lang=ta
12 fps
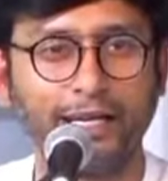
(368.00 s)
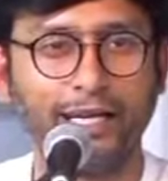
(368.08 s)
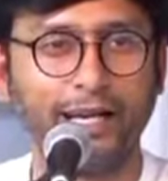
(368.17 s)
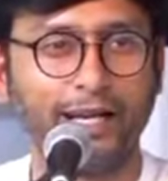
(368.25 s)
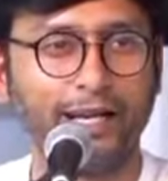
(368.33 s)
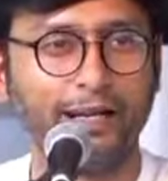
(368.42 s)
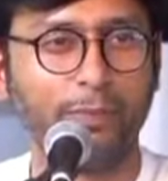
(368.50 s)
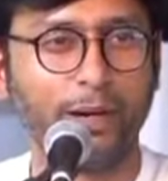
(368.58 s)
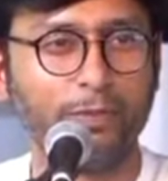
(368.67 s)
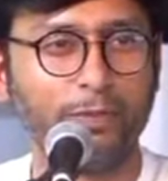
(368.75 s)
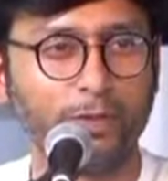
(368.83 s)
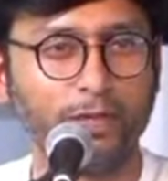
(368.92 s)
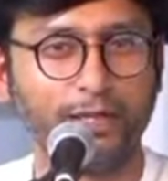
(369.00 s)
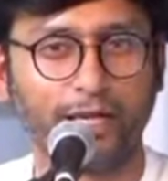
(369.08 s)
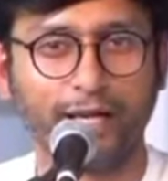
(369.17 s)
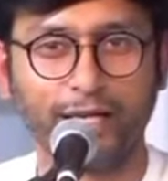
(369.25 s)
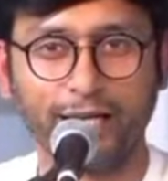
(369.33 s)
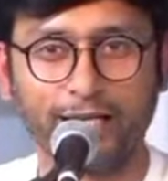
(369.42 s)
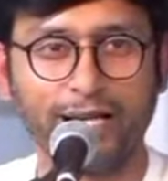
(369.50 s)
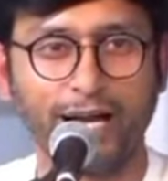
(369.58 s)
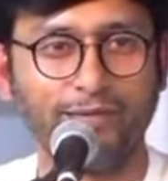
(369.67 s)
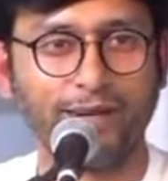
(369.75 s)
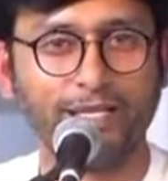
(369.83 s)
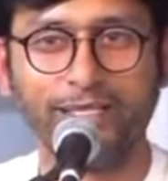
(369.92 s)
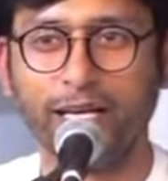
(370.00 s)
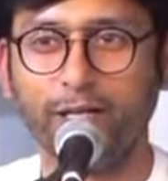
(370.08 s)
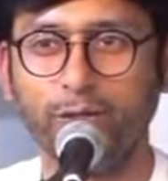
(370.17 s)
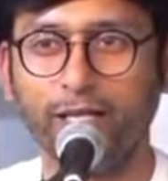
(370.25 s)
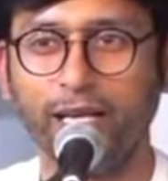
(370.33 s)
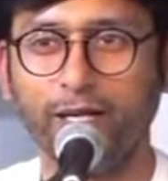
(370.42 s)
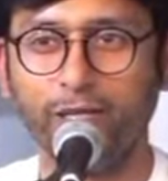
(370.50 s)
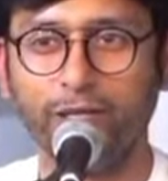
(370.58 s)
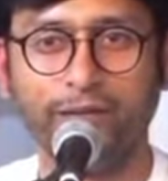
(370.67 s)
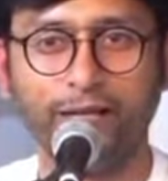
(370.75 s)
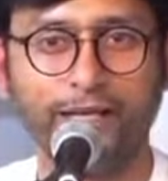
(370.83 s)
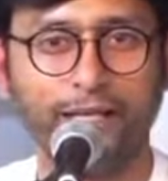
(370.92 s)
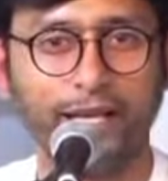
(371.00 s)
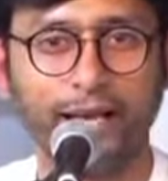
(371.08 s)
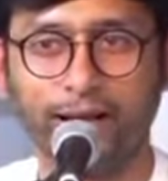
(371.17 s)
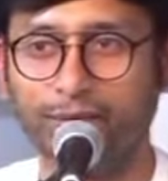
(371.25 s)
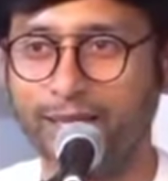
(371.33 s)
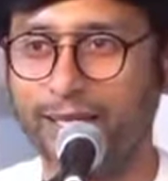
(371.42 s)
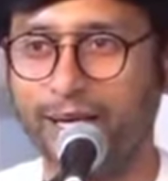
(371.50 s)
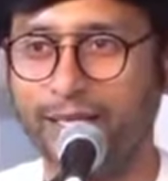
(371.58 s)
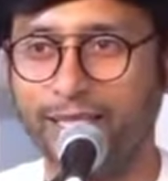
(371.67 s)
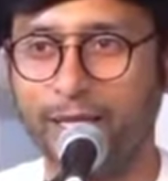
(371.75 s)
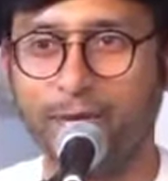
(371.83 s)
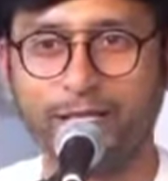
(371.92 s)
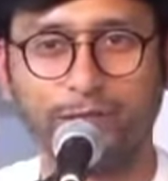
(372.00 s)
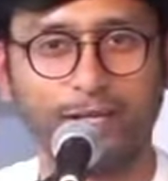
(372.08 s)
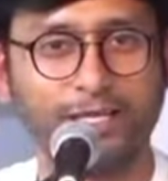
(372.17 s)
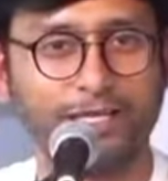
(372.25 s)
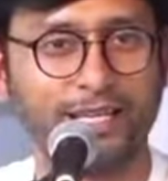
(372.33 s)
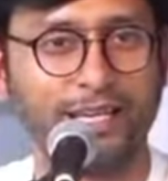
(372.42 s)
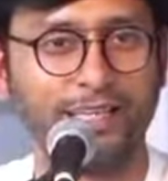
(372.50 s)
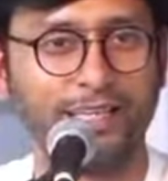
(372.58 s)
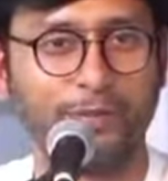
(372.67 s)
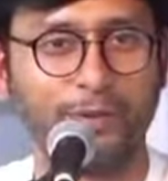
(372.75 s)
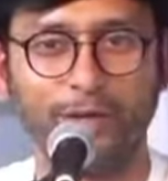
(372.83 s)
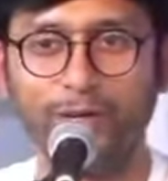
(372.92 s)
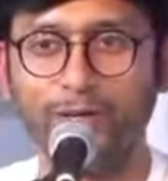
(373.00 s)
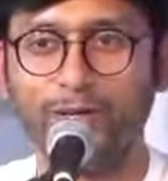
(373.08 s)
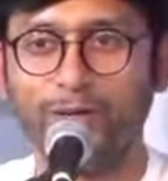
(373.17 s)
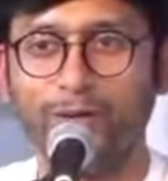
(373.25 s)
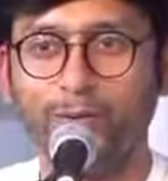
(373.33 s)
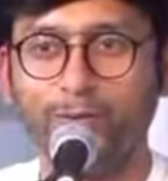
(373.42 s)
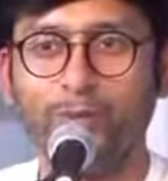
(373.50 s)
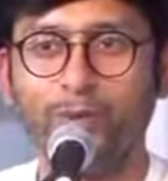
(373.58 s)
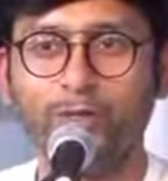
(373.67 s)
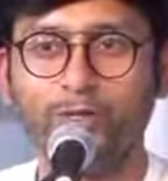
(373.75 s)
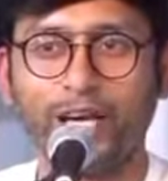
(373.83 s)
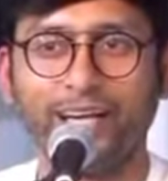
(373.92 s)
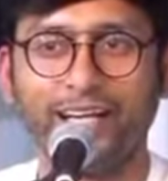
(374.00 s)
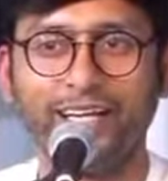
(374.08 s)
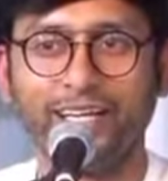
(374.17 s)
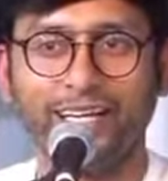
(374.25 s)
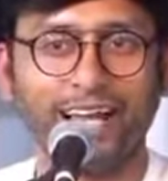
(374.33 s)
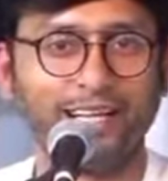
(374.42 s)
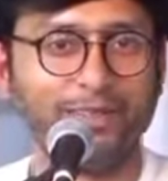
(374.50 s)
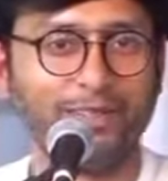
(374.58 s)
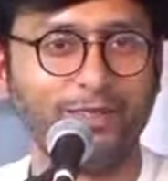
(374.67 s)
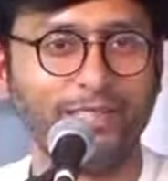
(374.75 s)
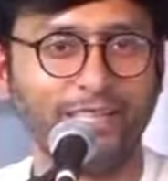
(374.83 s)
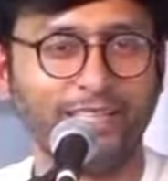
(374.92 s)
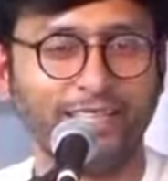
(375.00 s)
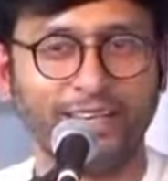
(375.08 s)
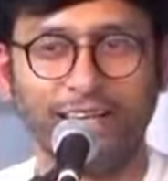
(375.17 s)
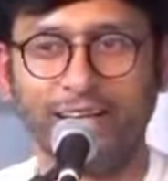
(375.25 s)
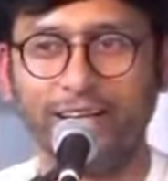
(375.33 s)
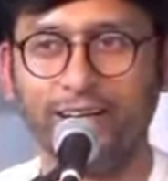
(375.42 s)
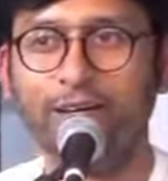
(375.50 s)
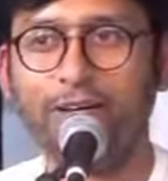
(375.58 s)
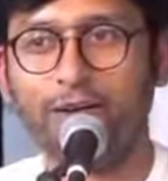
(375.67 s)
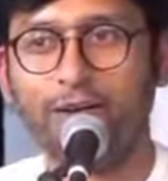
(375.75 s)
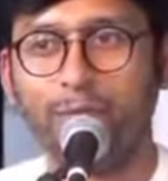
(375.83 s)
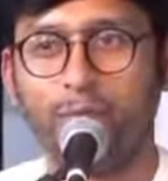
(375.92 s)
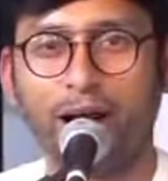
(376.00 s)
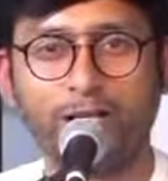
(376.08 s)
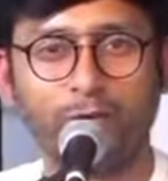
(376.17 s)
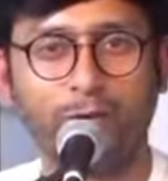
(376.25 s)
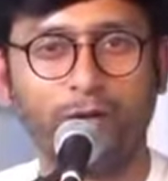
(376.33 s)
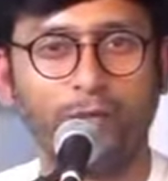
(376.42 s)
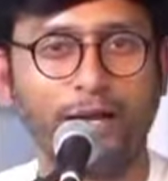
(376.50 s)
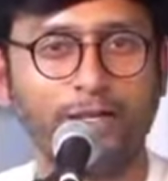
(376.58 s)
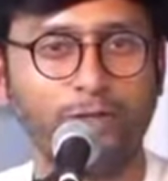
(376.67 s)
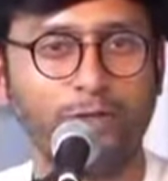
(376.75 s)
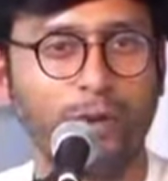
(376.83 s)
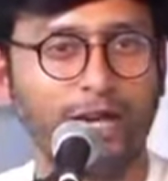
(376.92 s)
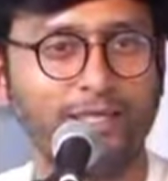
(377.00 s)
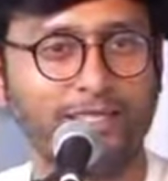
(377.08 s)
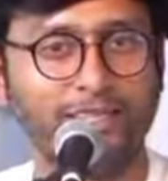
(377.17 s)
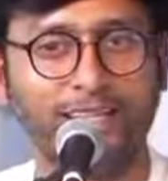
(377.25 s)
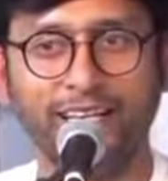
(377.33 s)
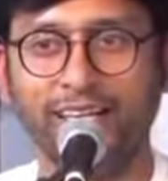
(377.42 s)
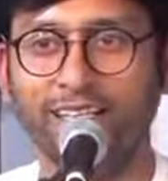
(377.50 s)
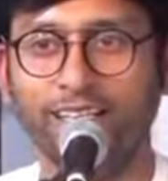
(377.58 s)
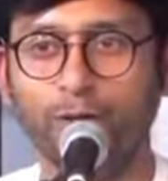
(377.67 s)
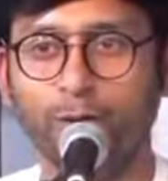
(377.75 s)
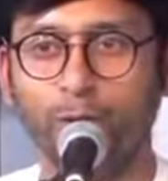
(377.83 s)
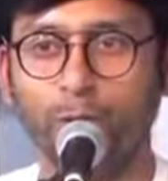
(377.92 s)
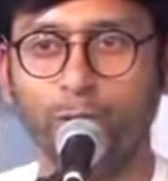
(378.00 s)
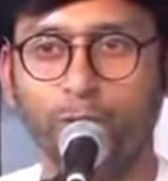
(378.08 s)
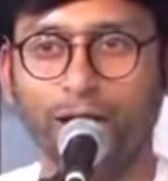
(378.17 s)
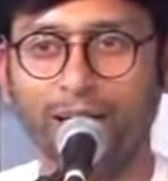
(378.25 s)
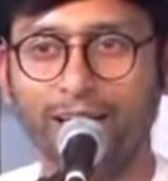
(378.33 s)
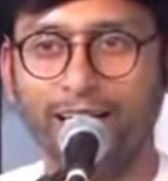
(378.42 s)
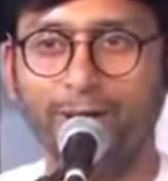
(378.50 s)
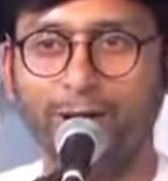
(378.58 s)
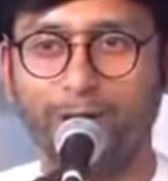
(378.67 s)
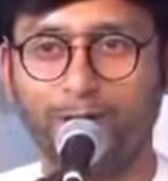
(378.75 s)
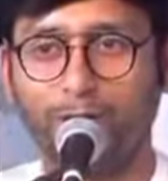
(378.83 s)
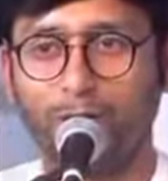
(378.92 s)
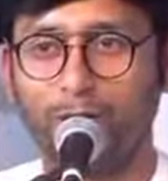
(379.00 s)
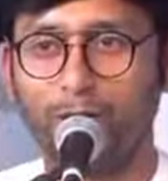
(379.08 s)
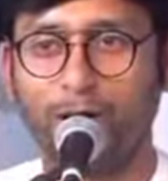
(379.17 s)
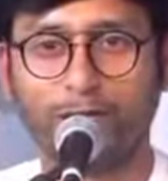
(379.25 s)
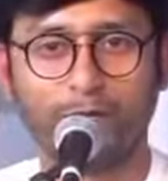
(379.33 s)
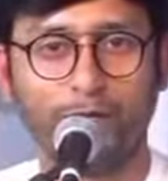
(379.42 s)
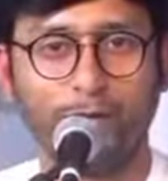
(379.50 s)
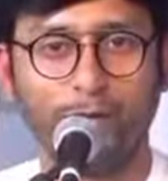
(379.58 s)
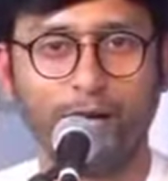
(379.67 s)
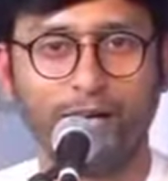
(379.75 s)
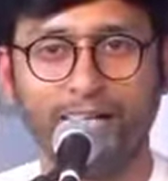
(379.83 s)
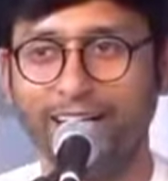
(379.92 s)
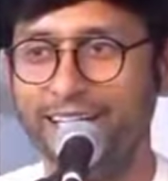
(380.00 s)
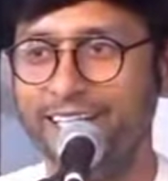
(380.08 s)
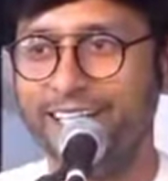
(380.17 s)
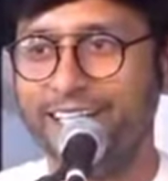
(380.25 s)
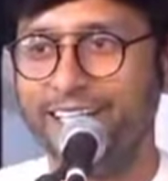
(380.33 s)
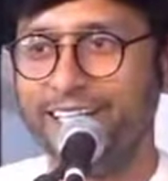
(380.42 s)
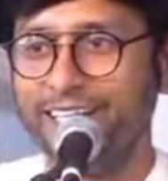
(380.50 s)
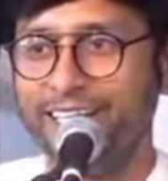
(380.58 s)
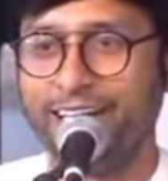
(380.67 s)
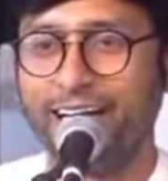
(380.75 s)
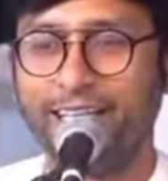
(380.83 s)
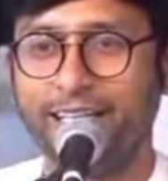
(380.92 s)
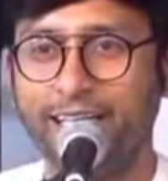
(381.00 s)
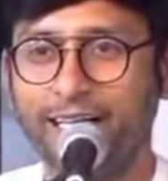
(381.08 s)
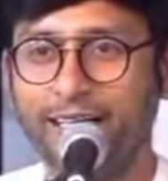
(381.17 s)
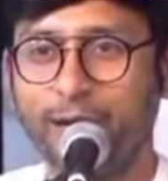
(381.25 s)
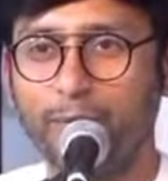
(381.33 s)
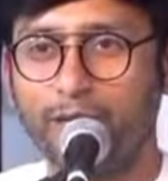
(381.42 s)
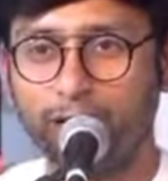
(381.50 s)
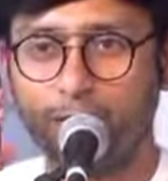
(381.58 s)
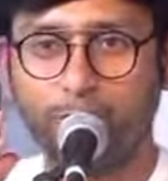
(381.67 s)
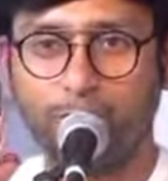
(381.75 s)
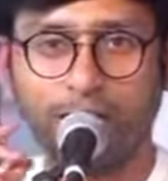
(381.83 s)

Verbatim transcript: நிறையா படிப்பு சொல்லித்தராங்க ஜாவா ஜே டு த ஏ டு த வீ டு த ஏ அவ்வளோதான் சி ப்ளஸ் ப்ளஸ்ஸு அதுக்கப்புறம் புதுசாக என்ன லாங்குவேஜ் வந்திருக்குன்னு தெரில மேக்ஸ் ஒன் மேக்ஸ் டூ மேக்ஸ் த்ரீ எல்லாத்துலேயும் குத்தி விடுவாங்க ரீவாலேஷன் போட்டால் பாஸ் பண்ணி விடுவாங்க கிட்டத்தட்ட தமிழ்நாடு